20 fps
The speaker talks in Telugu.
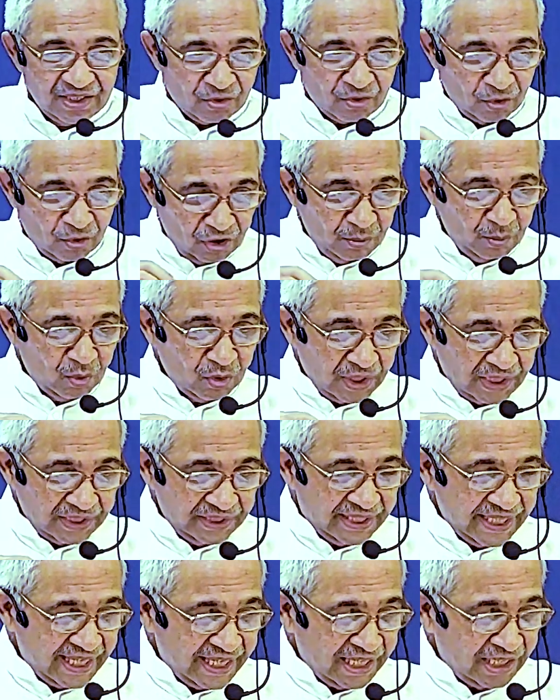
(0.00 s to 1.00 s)
రెండు మూడు
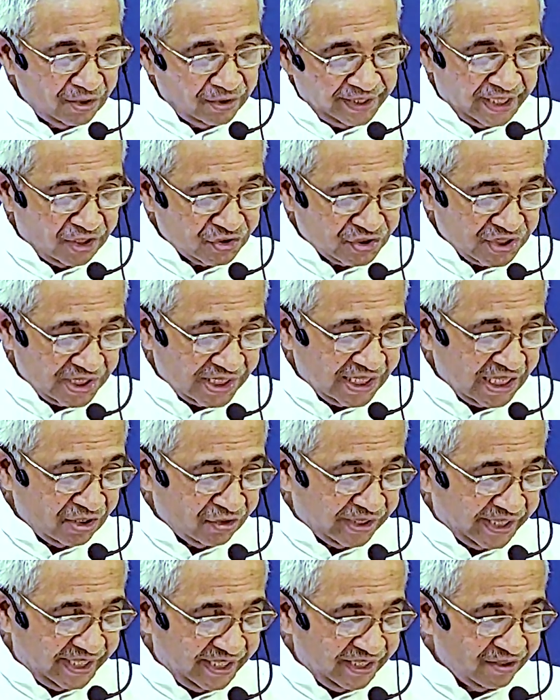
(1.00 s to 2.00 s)
అధ్యాయాల్లో ఏడు సంఘాలు
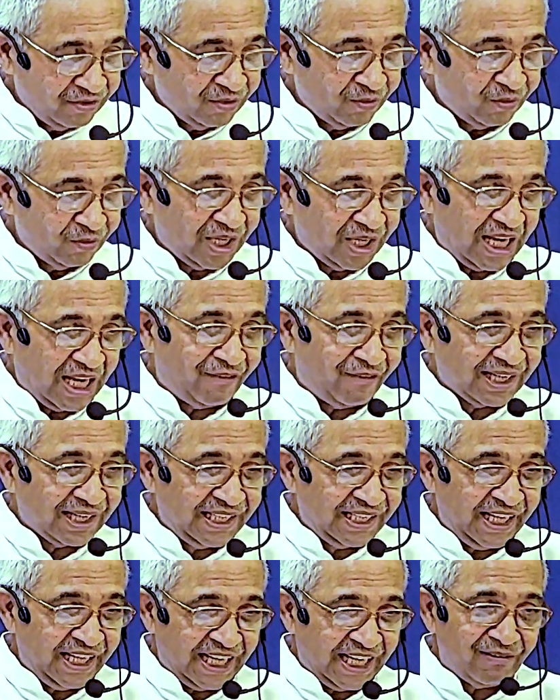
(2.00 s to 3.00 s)
ఉన్నాయి
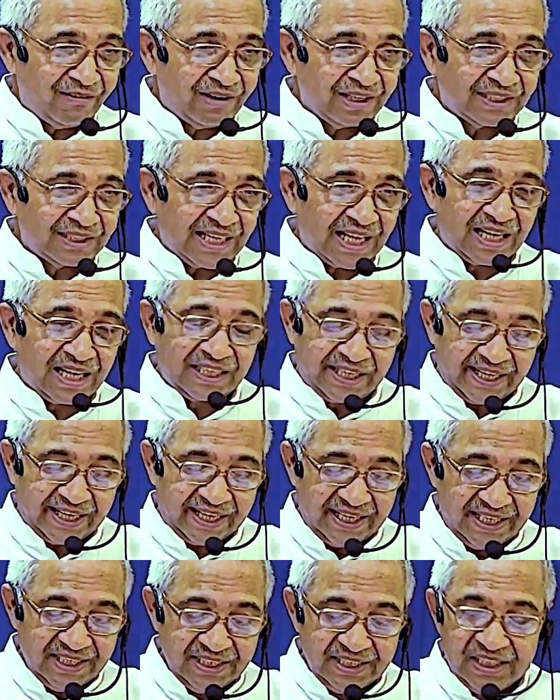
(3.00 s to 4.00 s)
వాటిని ఏమంటారంటే
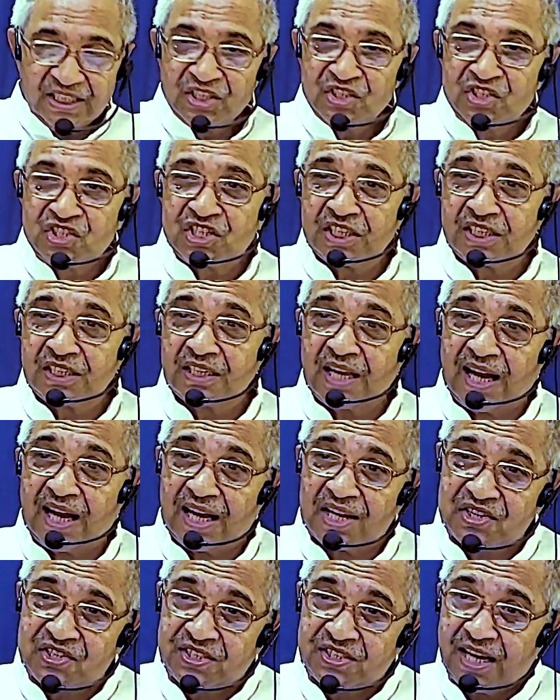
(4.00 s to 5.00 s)
చిన్న
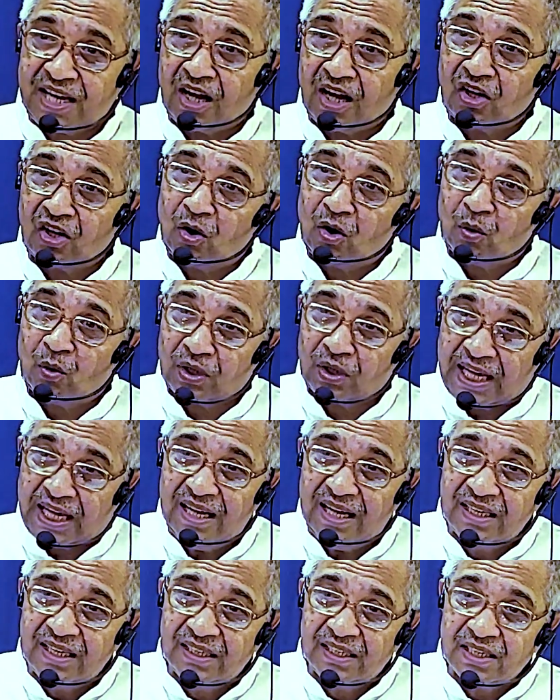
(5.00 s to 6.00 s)
ఆసియాలో ఉన్న
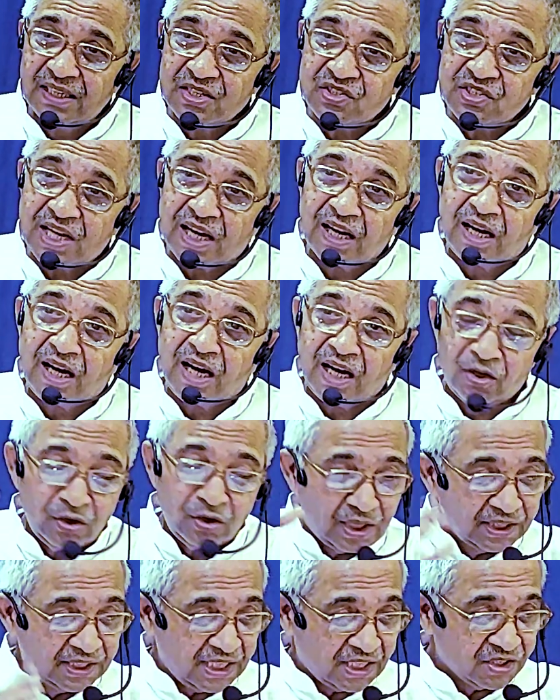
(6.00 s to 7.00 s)
సంఘాలు
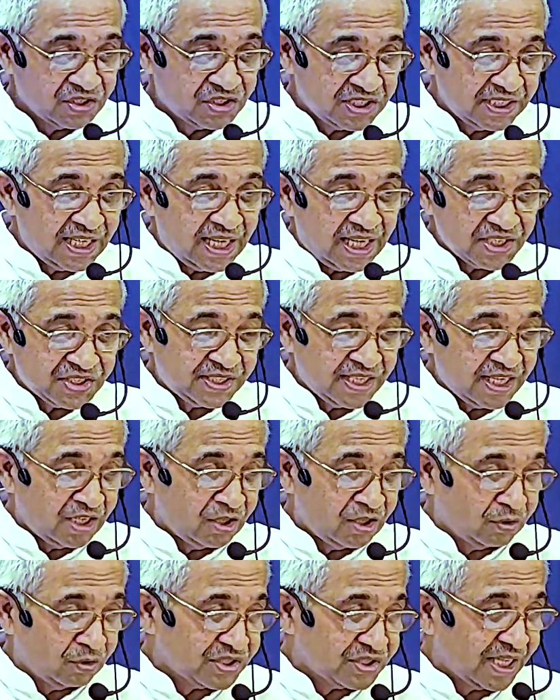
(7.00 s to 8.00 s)
అంటారు చిన్న
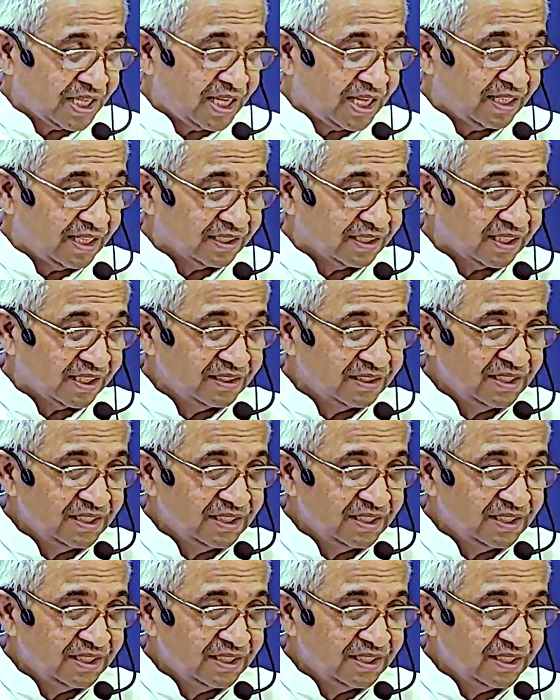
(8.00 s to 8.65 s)
ఆసియాలో ఉన్న సంఘాలు అంటారు